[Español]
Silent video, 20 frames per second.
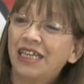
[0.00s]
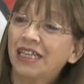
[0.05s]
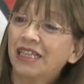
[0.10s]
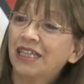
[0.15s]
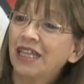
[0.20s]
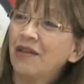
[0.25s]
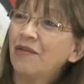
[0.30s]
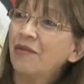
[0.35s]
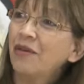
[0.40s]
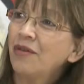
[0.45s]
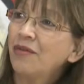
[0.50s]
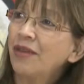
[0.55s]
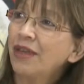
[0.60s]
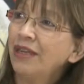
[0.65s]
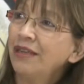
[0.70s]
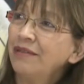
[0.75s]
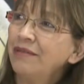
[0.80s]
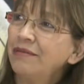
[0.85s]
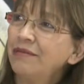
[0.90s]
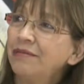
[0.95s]
Que estés muy bien.
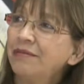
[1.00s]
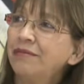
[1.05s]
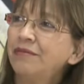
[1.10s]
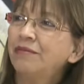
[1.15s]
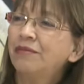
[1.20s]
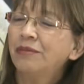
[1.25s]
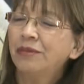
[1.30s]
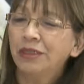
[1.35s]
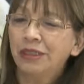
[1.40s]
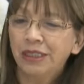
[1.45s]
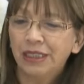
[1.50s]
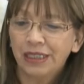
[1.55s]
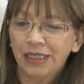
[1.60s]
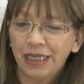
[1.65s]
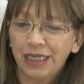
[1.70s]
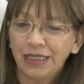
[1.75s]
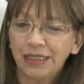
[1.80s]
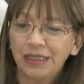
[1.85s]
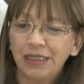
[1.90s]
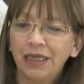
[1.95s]
Gracias, Cam. Muchas
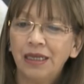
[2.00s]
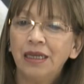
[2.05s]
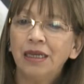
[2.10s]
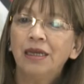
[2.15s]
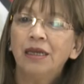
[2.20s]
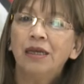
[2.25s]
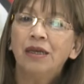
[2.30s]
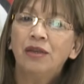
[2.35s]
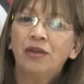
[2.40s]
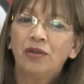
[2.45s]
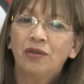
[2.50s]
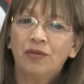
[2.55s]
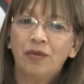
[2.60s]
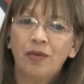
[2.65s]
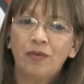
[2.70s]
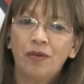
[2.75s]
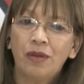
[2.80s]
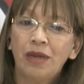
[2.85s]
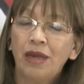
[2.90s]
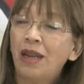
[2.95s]
gracias. Nos
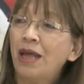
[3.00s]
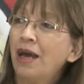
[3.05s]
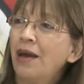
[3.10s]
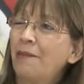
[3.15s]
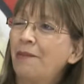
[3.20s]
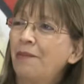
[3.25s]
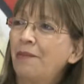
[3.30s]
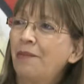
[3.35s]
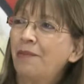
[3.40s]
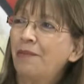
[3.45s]
vemos la,